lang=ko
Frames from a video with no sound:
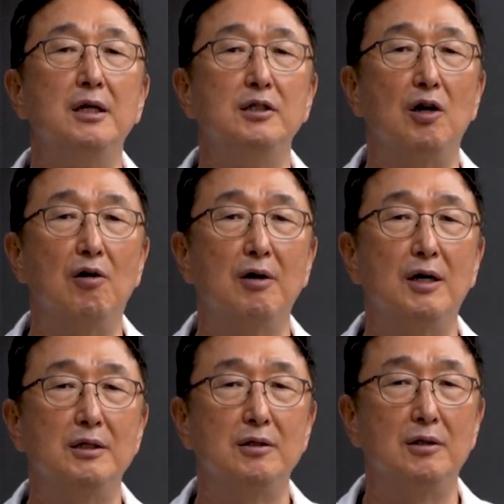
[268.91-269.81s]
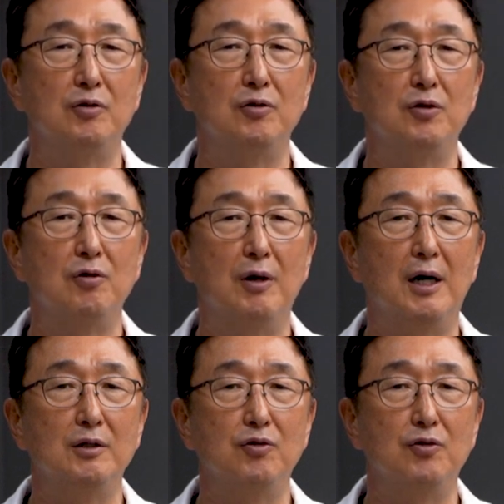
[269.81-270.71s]
정확한
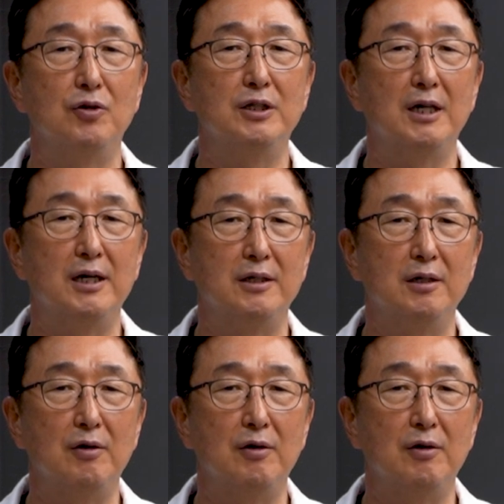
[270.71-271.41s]
수술과 수술 시간을